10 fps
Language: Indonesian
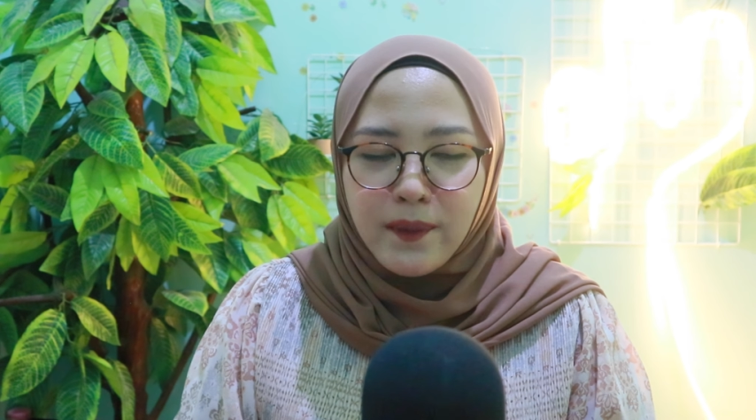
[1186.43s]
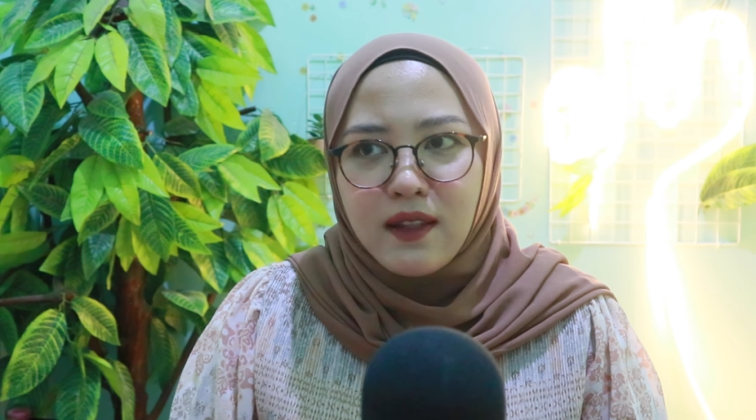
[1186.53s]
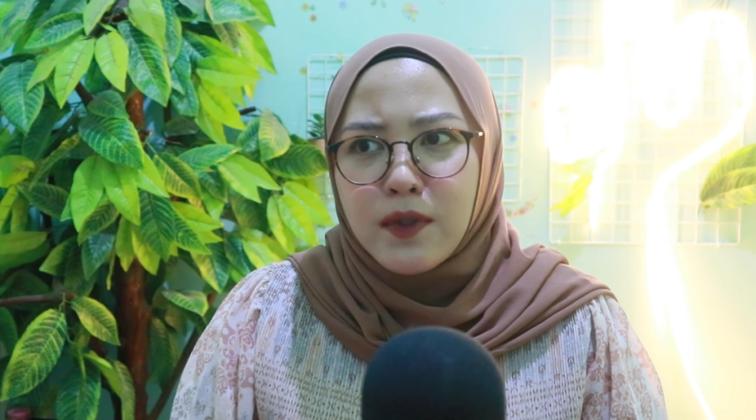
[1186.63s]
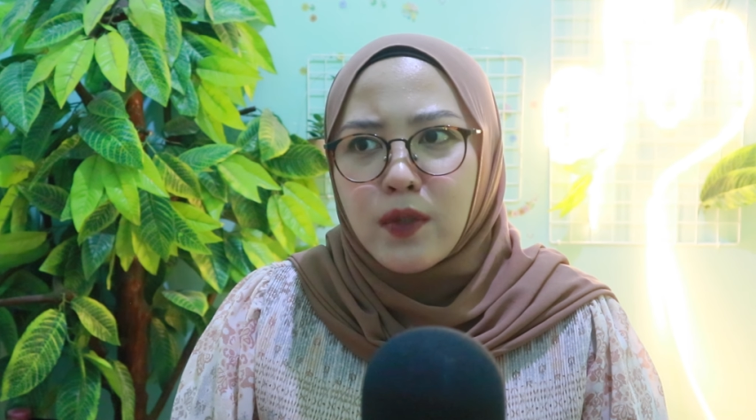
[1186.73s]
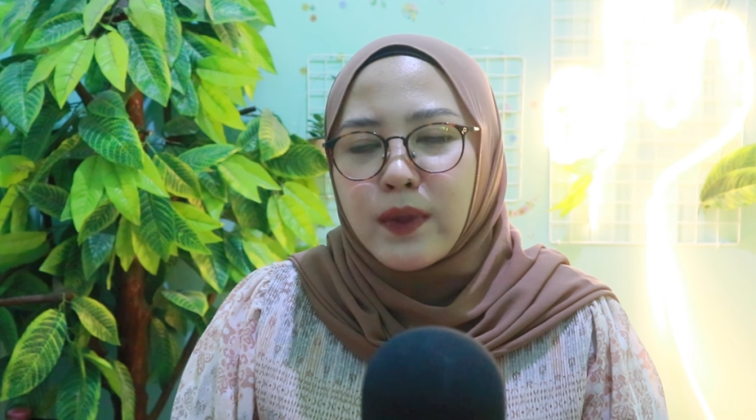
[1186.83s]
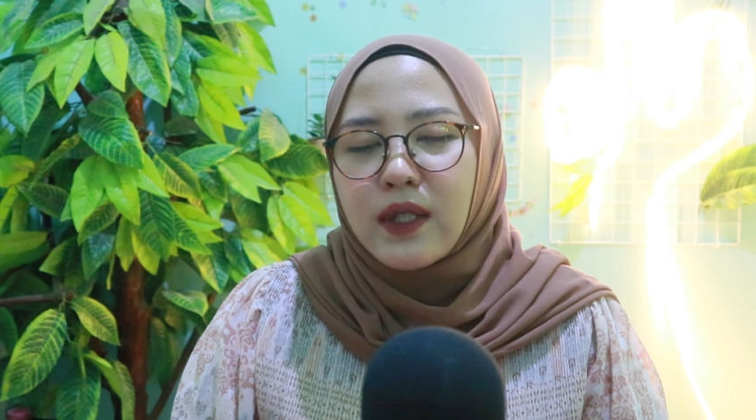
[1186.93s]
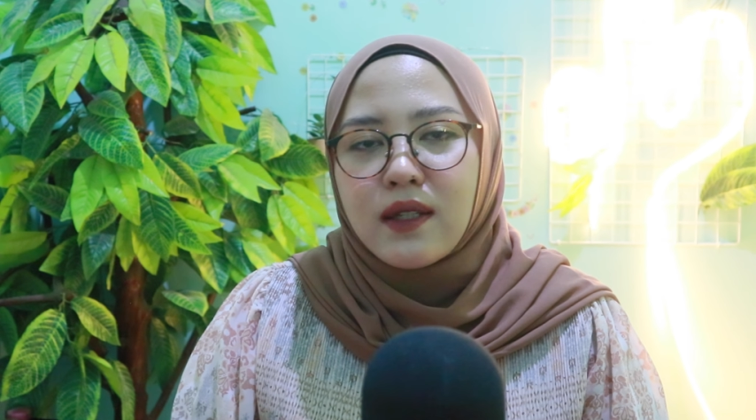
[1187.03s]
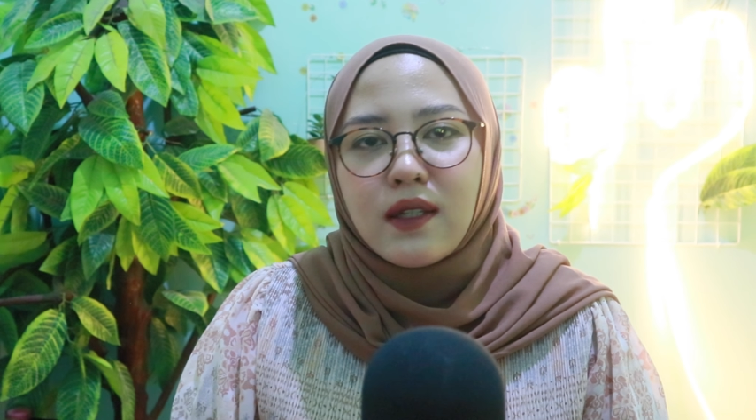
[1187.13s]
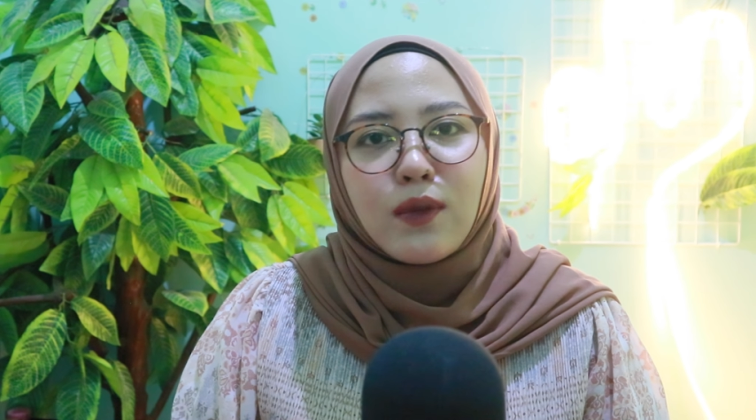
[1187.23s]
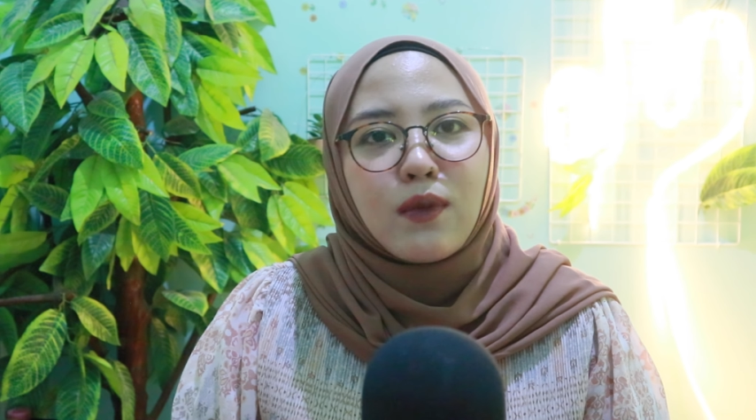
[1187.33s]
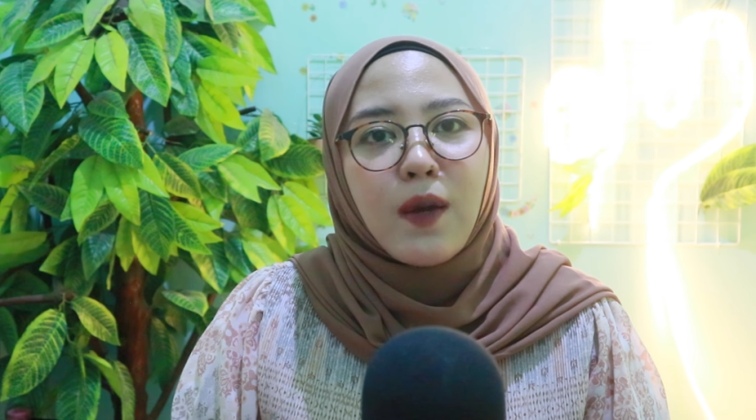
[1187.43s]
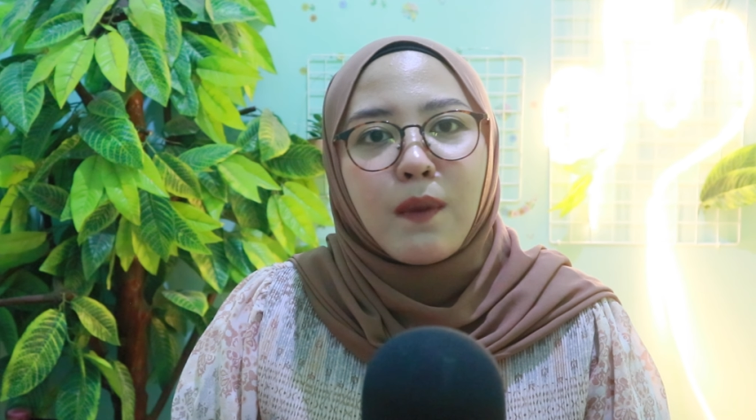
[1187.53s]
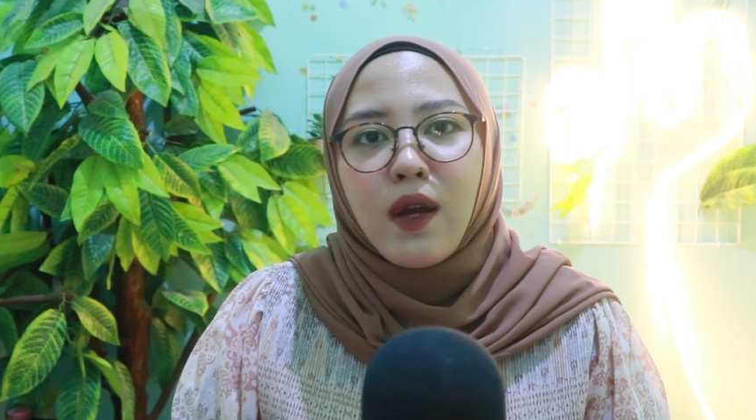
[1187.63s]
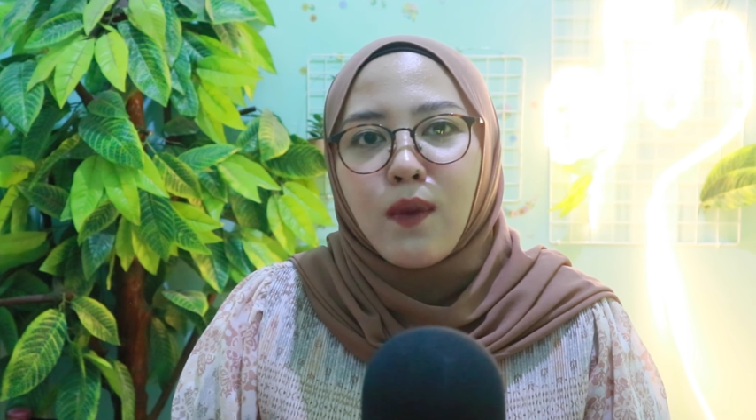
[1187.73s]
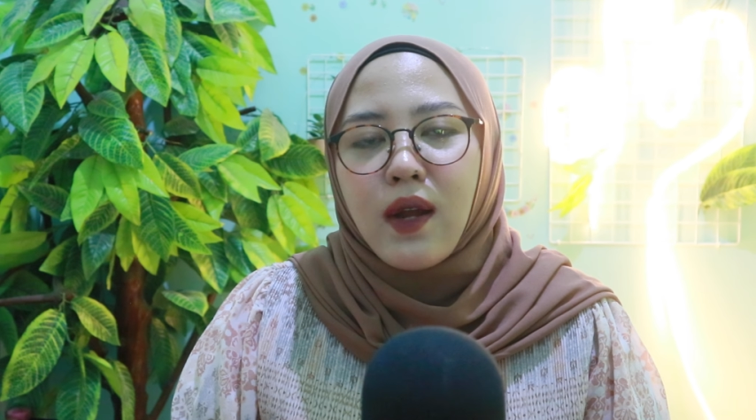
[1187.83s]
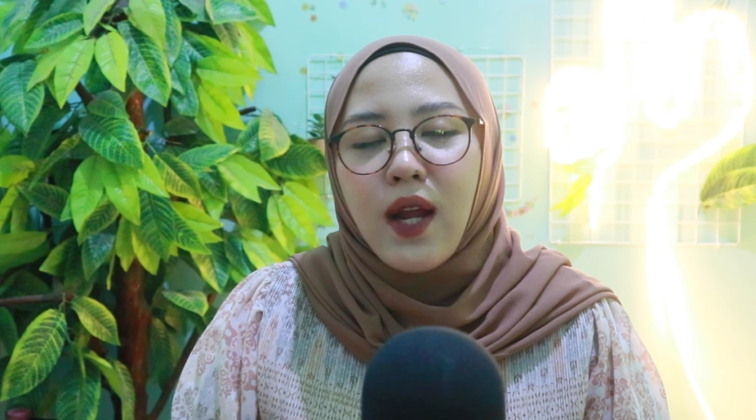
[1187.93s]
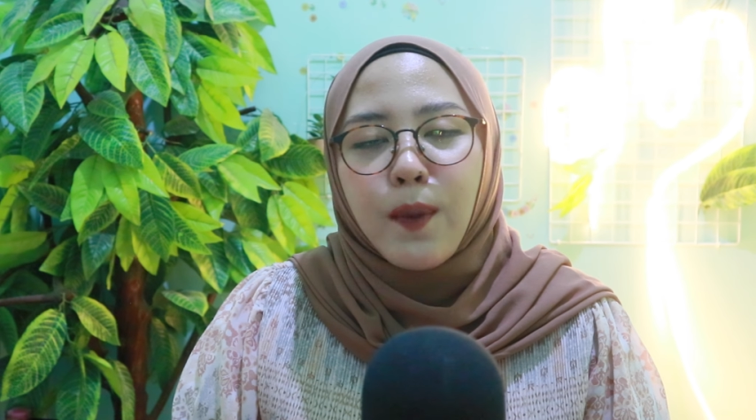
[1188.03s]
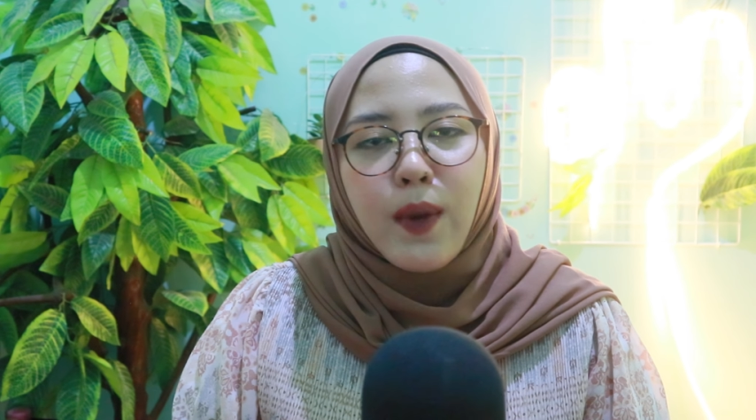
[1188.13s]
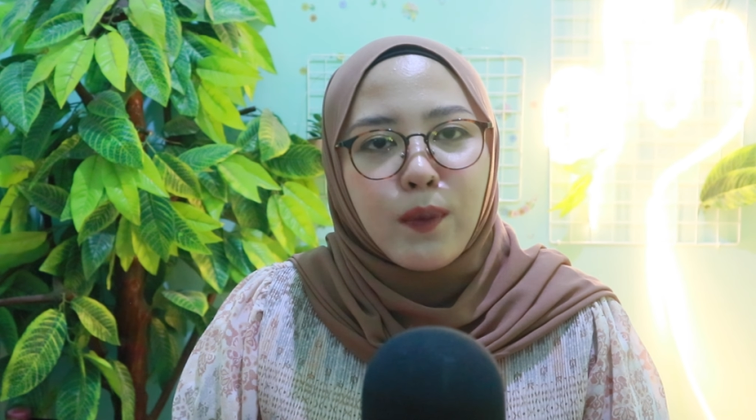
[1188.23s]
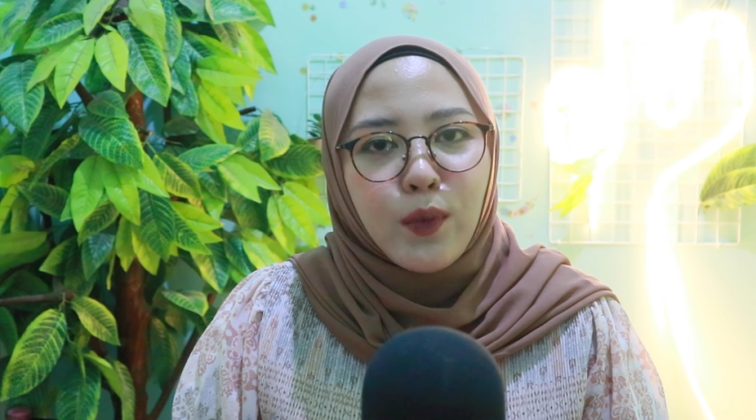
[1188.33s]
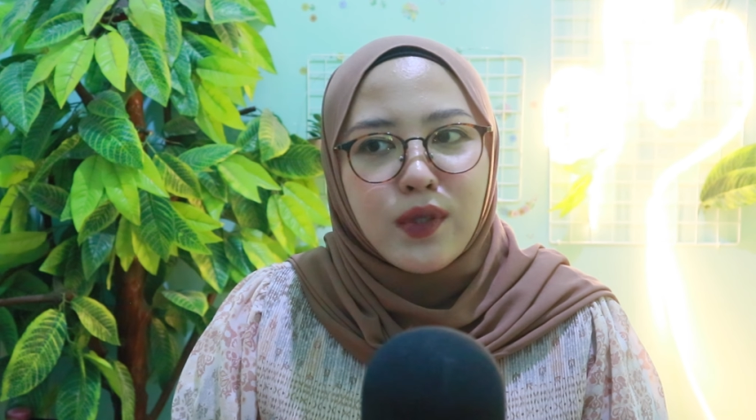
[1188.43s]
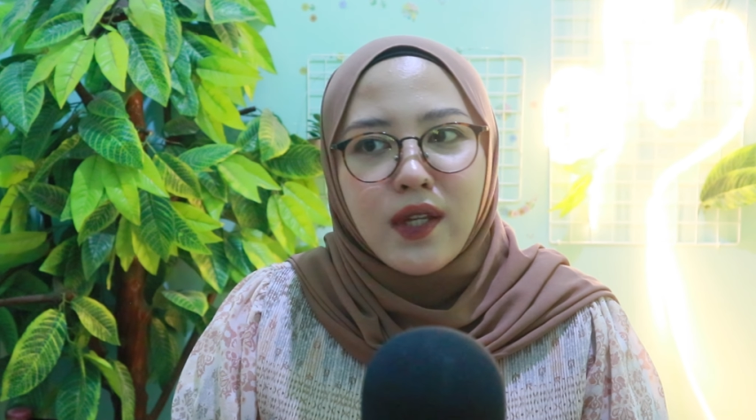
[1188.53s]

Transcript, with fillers: Tapi sopir taksi itu nggak melakukan apapun,